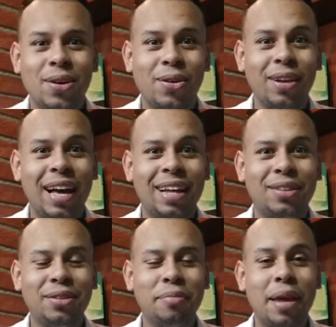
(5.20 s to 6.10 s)
Olá,
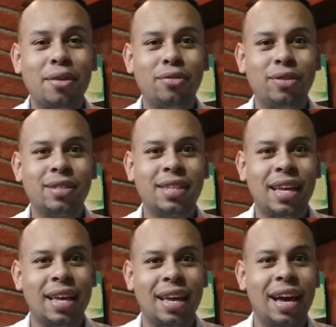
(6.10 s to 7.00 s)
tudo bem com
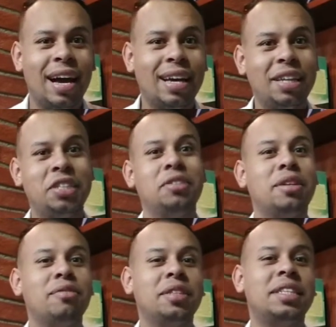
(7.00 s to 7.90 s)
você? Acredito
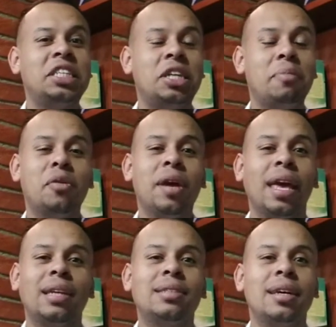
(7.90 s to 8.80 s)
que você já me
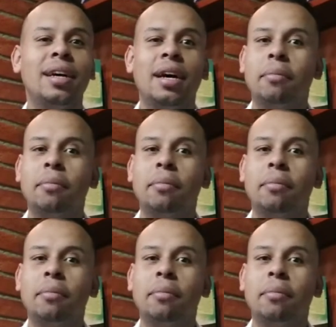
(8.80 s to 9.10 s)
conheça,